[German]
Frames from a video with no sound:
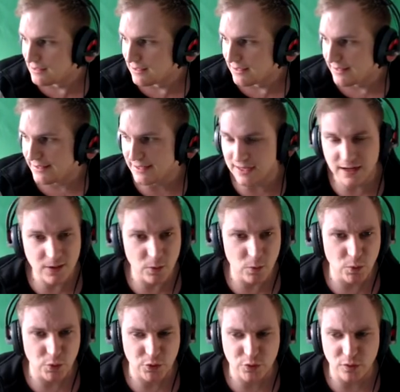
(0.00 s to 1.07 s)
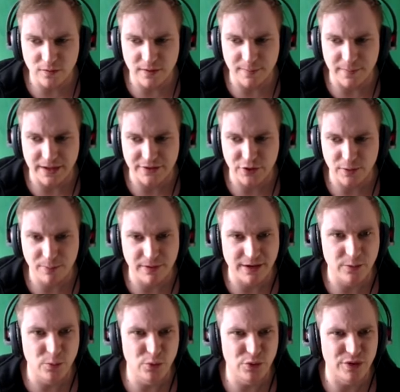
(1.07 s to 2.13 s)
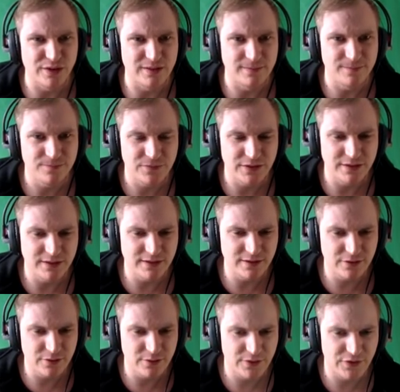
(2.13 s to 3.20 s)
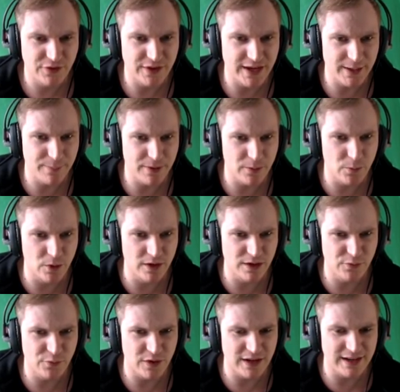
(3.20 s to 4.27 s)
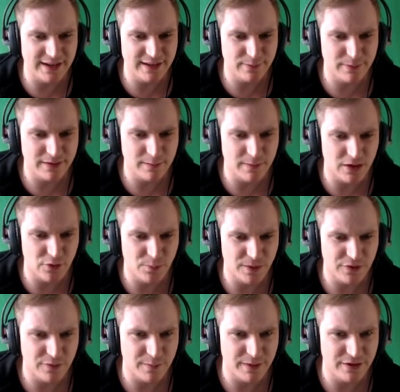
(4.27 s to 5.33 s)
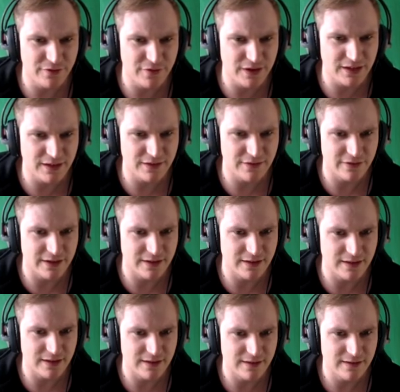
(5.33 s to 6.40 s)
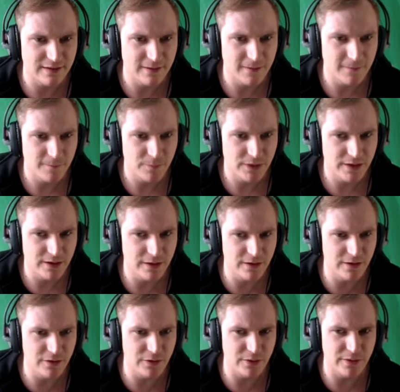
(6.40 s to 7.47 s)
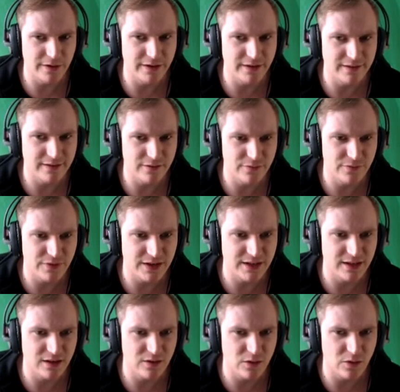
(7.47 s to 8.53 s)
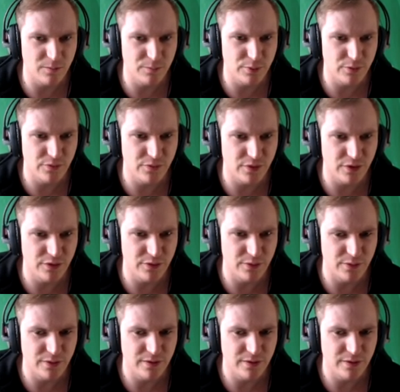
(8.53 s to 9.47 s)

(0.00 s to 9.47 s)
Ja, gut. Gucken wir mal. Toplane, Ude. Ne? Na? Sniper Wolf. Allerdings muss ich immer aufpassen, weil meine W nicht so weit geht. Und, oh, hier ist ein fucking Grompo Fonto.